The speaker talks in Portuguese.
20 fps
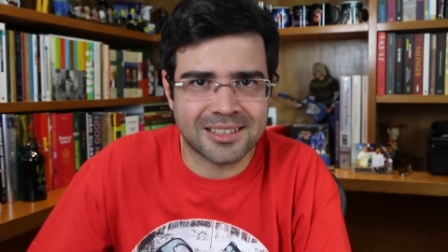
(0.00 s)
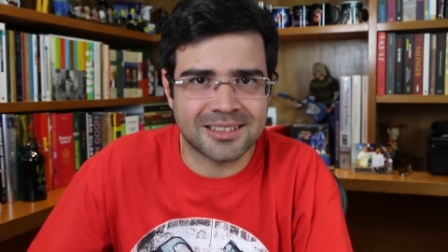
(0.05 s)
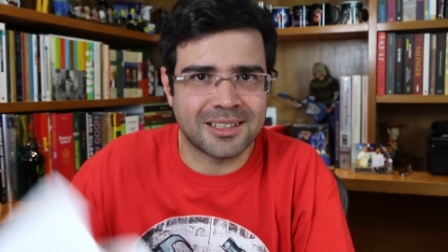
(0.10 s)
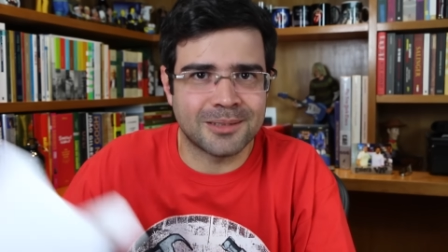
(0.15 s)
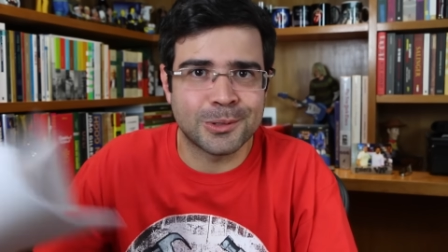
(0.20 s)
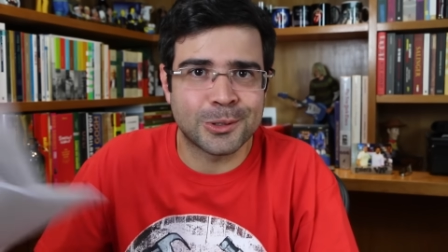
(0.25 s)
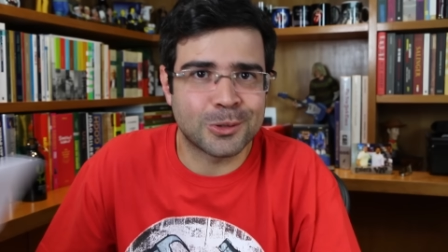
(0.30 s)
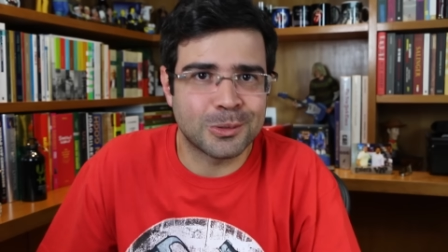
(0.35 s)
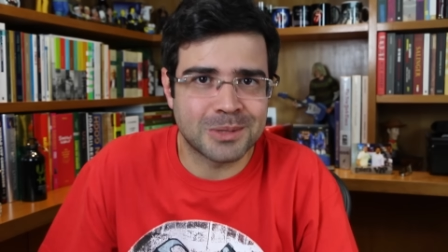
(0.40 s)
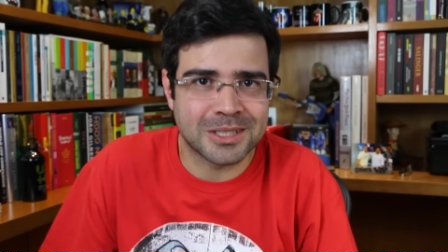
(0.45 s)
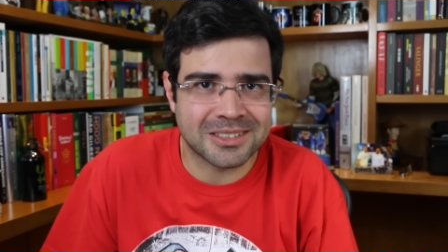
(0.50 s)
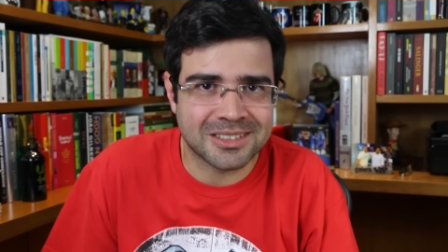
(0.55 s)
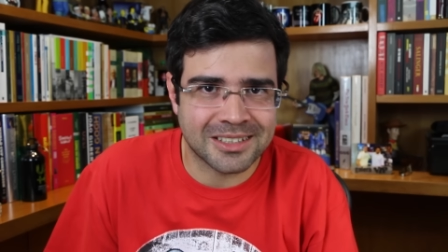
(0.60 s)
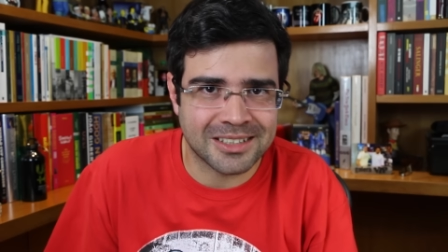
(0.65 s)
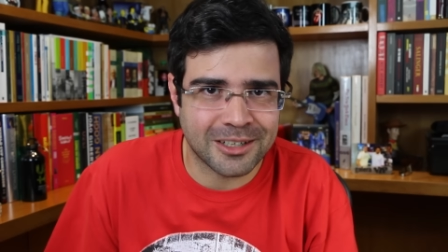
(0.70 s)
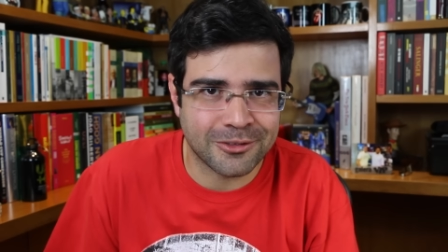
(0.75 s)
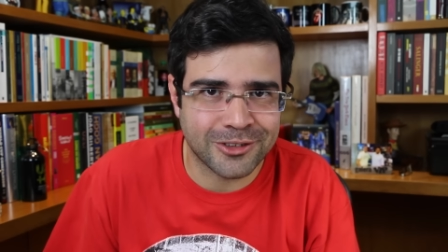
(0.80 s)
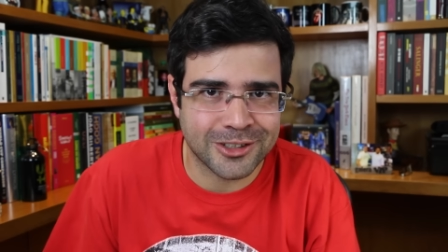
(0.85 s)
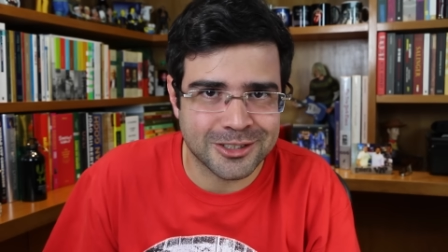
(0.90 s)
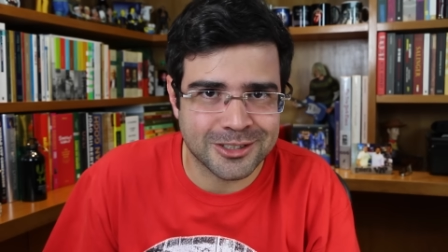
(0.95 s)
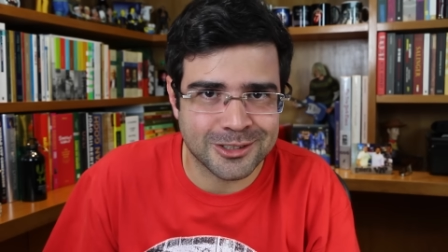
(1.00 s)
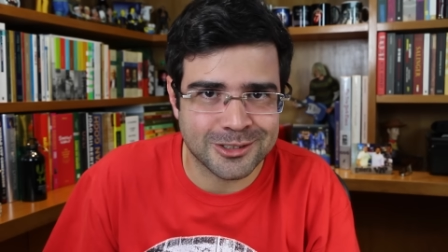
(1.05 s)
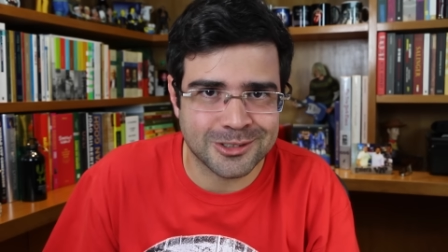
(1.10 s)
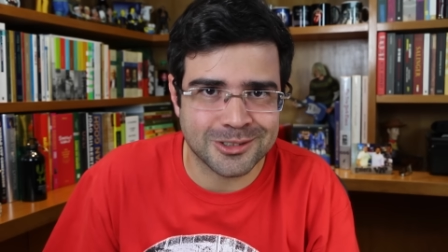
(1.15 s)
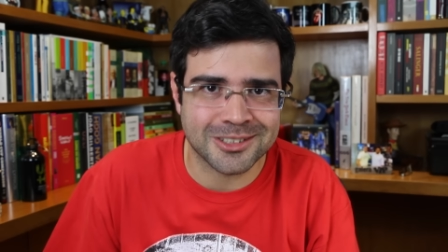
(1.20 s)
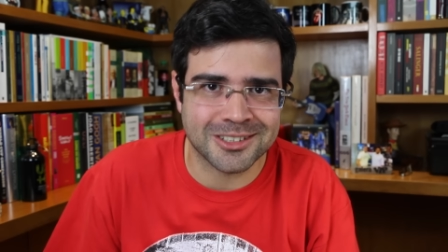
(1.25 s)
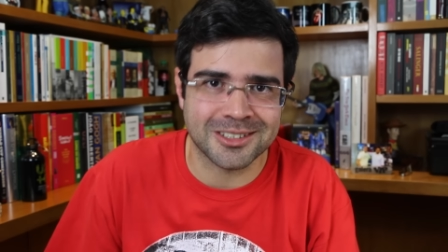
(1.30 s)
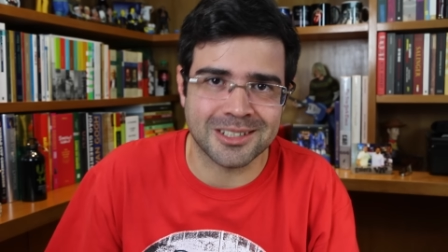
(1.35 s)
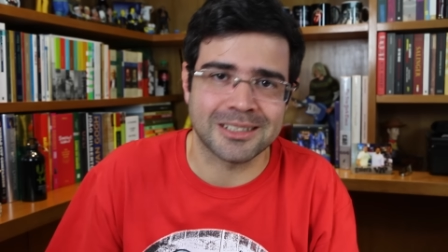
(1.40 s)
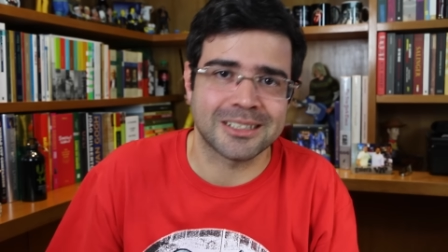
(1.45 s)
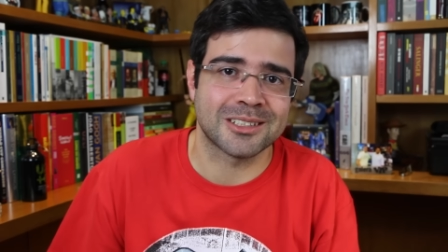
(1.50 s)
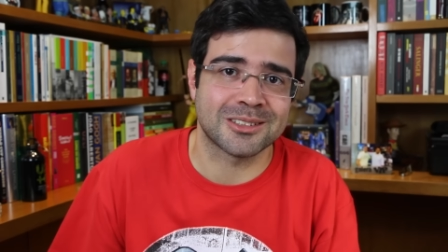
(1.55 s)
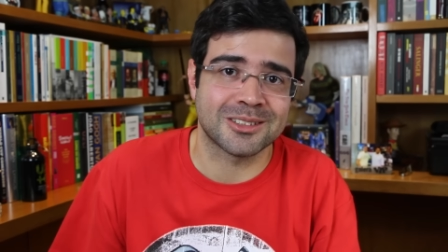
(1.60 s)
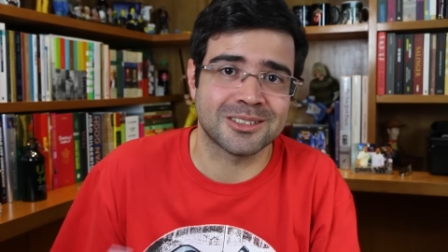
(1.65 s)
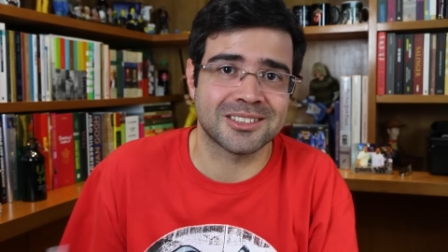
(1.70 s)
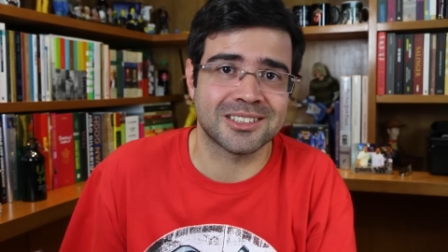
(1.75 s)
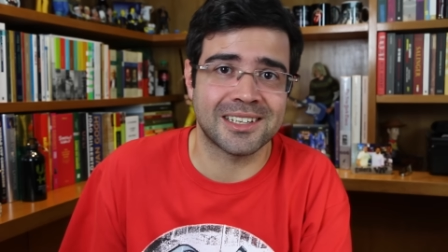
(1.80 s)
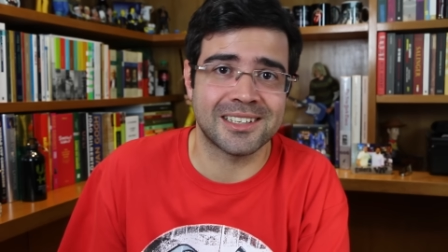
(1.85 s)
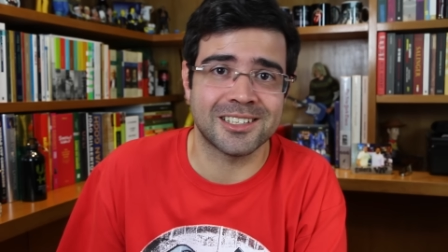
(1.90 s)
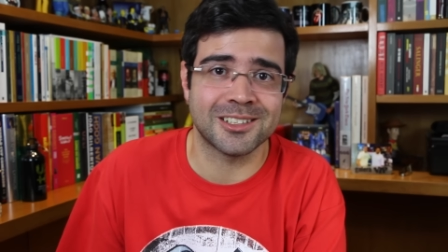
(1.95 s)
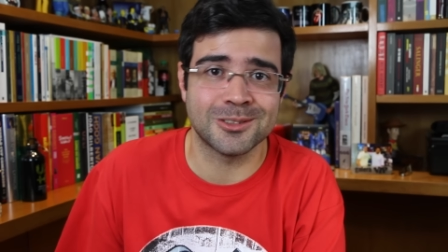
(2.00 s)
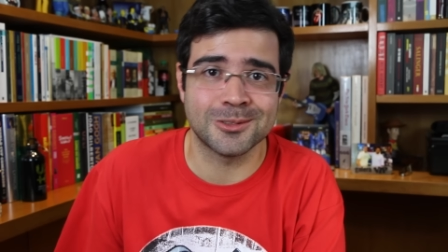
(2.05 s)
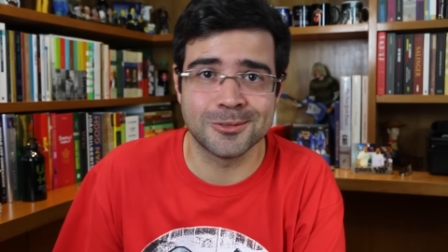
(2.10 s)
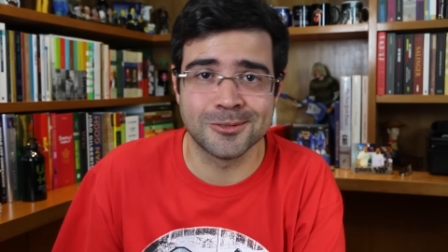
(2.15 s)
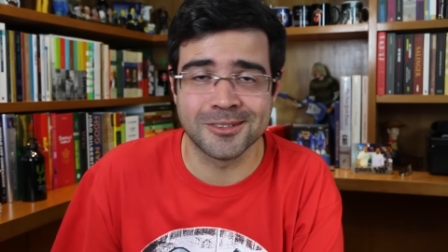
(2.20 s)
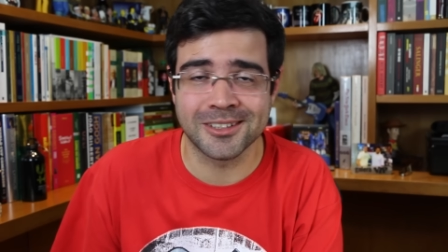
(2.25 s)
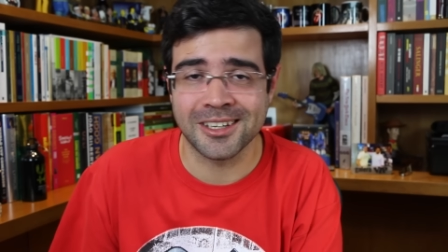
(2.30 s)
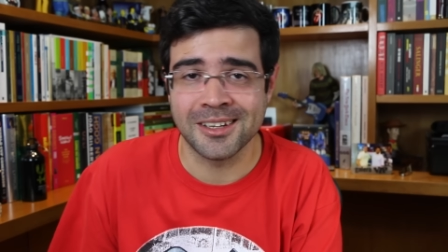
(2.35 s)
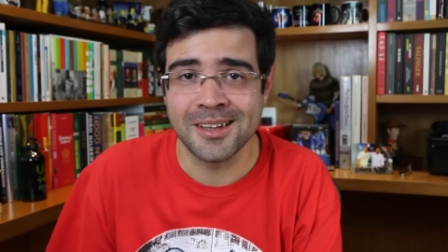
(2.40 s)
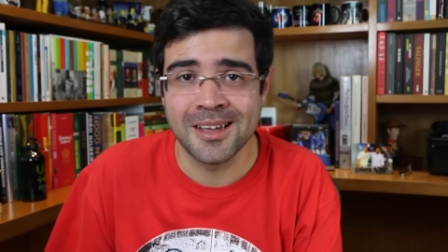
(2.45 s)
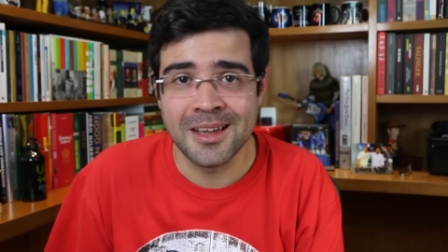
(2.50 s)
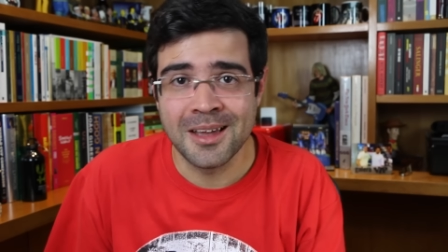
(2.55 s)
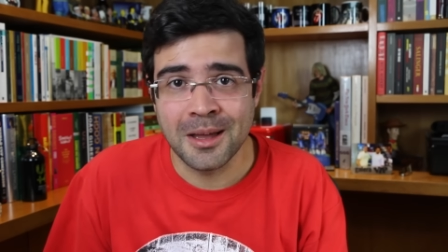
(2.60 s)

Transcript: que estava começando a fazer sucesso, Zélia Duncan.